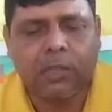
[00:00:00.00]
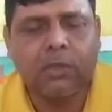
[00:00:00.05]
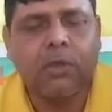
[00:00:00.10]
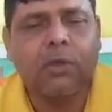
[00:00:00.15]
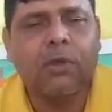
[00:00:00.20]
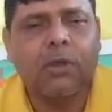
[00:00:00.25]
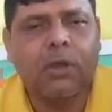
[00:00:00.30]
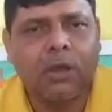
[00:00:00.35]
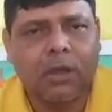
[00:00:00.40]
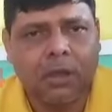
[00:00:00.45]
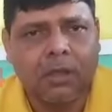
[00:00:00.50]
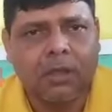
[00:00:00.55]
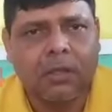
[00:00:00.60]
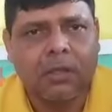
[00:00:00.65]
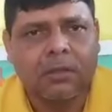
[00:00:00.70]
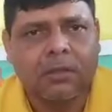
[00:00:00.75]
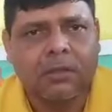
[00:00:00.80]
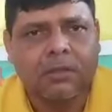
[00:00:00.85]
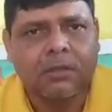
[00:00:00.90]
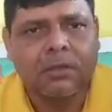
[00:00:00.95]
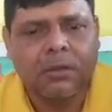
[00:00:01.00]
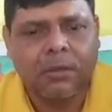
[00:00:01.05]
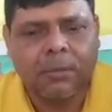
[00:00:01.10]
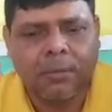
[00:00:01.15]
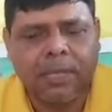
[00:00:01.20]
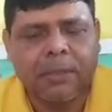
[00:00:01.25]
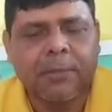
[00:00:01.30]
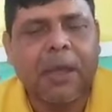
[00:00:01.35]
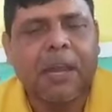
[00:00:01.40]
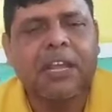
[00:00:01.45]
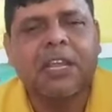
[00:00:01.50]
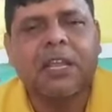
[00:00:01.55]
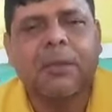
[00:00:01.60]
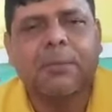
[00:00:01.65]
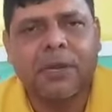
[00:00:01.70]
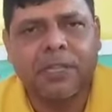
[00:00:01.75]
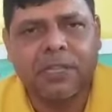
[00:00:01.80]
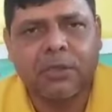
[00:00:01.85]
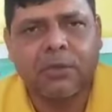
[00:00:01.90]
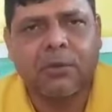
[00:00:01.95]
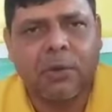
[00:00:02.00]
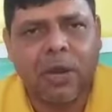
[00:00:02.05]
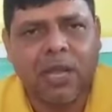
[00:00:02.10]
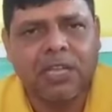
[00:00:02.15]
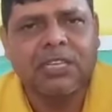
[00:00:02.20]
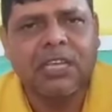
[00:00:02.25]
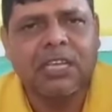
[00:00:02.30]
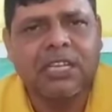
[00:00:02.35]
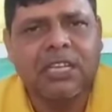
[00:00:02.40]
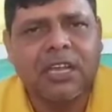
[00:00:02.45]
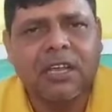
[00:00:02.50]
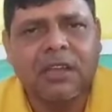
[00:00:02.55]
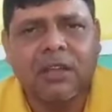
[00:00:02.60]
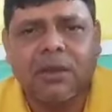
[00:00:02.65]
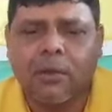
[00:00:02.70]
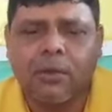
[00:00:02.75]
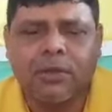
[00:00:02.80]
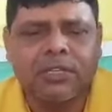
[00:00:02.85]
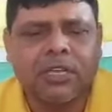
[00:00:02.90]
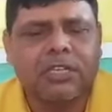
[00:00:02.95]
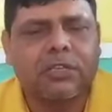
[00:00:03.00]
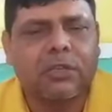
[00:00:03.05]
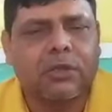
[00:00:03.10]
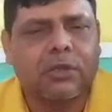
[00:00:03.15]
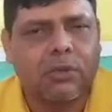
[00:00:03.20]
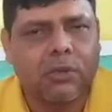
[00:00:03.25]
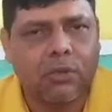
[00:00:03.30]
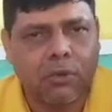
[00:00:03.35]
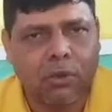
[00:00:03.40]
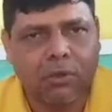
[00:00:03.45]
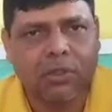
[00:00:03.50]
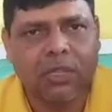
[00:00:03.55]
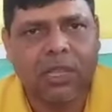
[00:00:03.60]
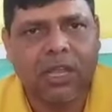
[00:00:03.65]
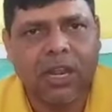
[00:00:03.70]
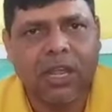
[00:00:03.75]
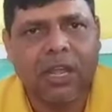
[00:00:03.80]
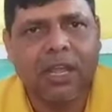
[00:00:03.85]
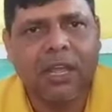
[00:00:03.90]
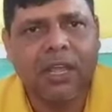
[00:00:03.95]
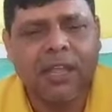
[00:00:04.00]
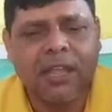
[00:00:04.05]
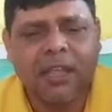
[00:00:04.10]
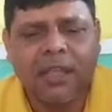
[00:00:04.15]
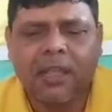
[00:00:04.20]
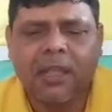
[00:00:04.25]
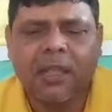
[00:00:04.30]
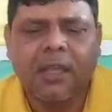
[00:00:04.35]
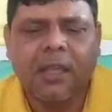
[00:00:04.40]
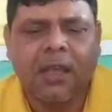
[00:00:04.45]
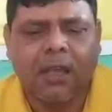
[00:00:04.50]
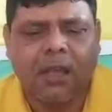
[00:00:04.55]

एक सहयोग मेहरबानी होना चाहिए वैसा सहयोग हम लोग दे रहे हैं